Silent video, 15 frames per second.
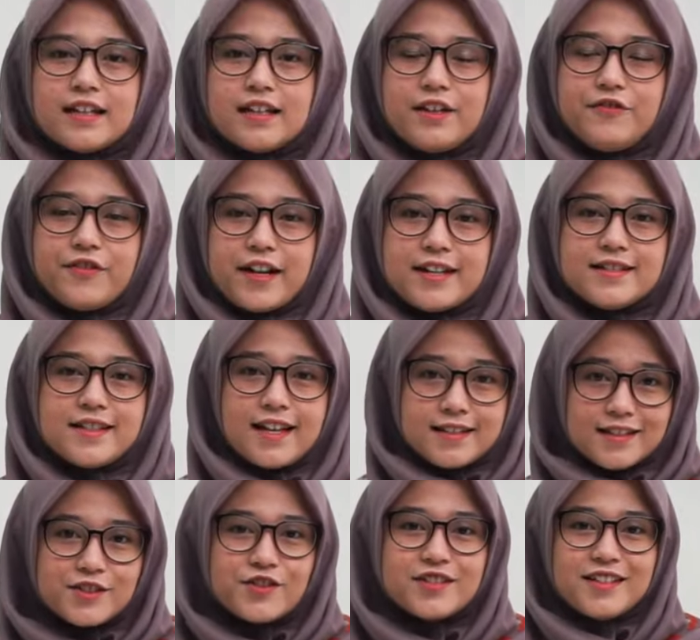
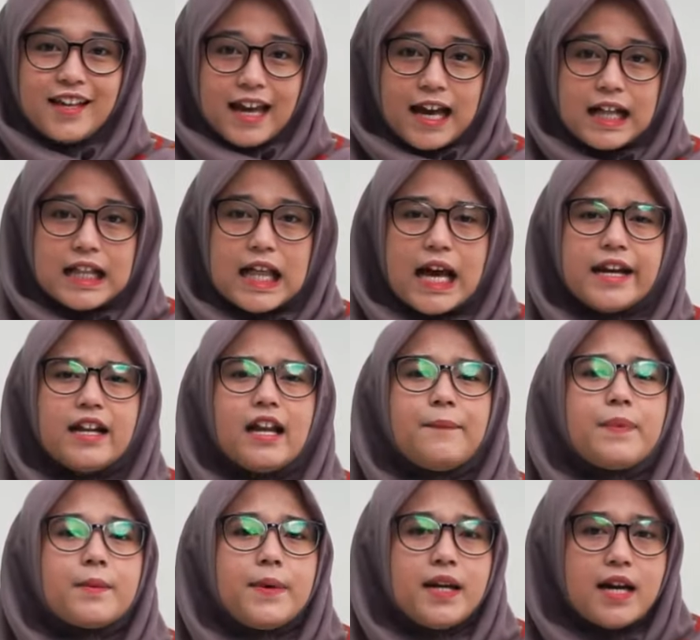Diferensiasi sosial
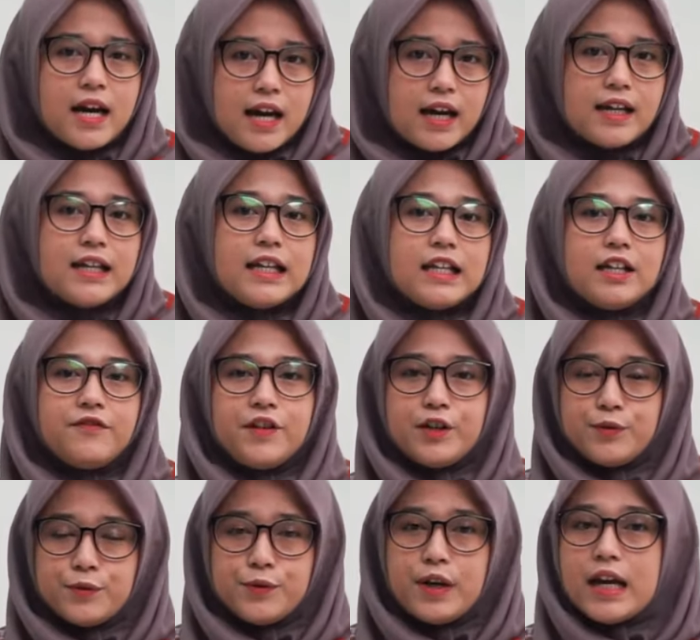adalah perbedaan
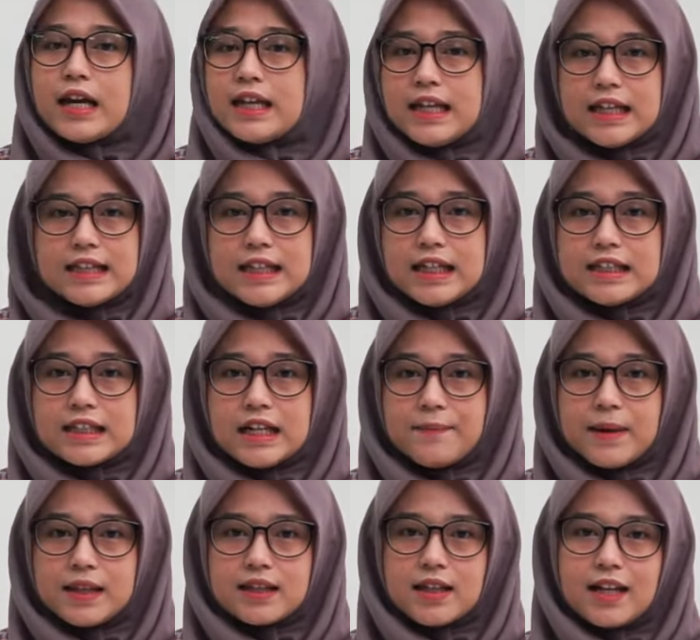individu yang tidak
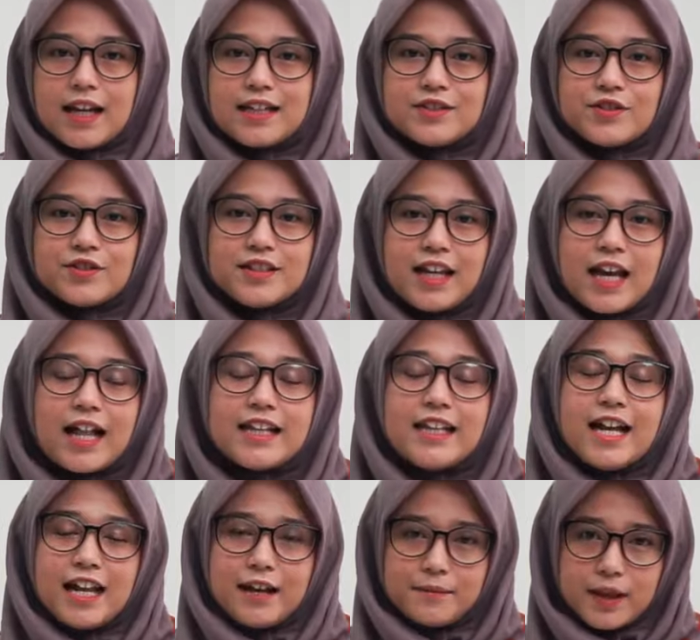terdapat kelas sosial di
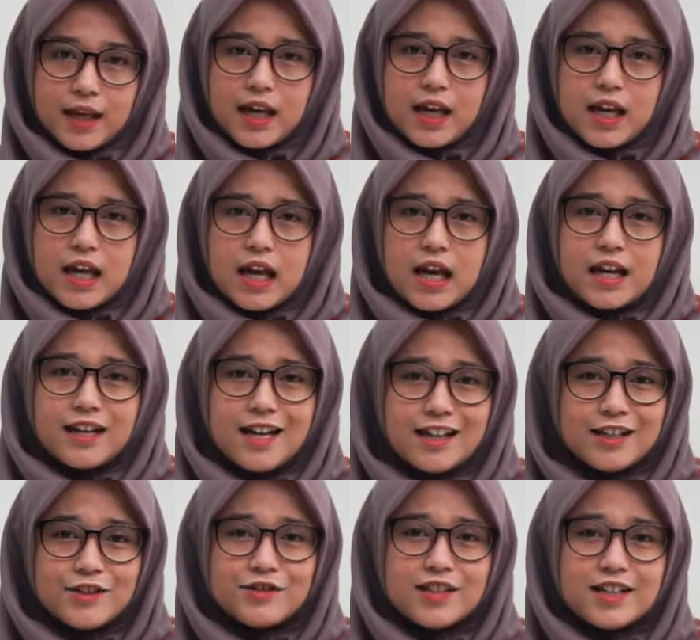dalamnya dan
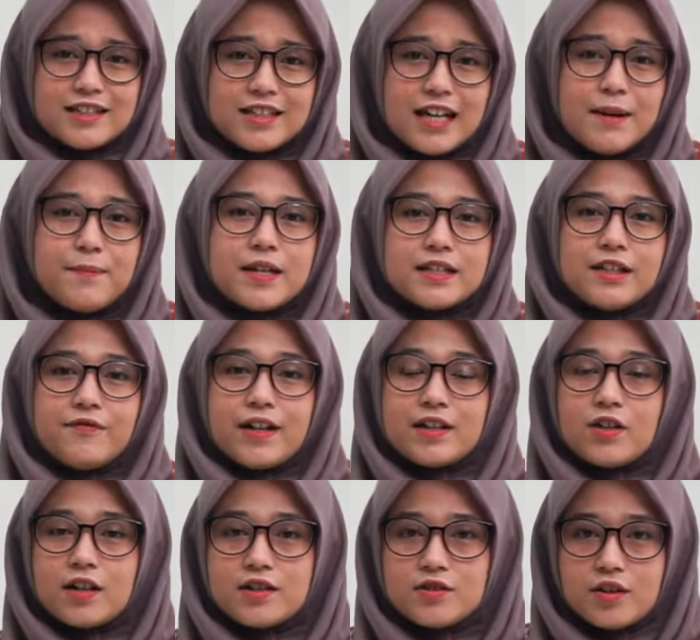tentu saja bersifat
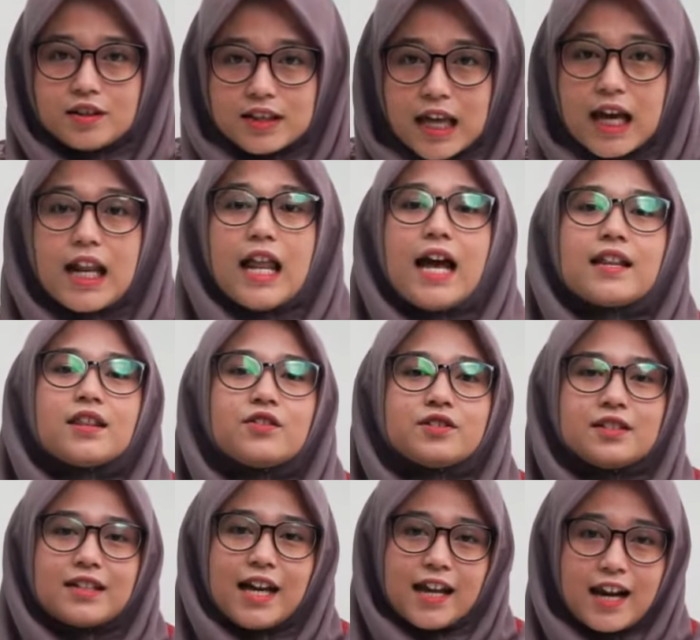horizontal atau
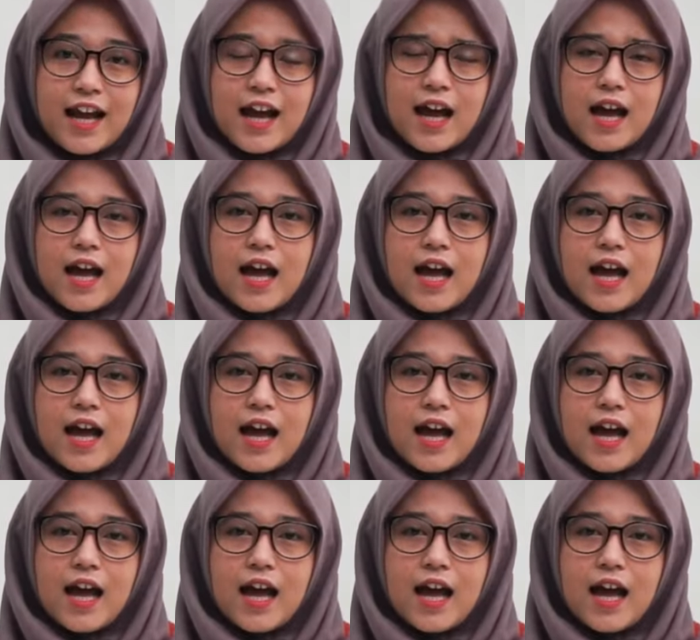setara.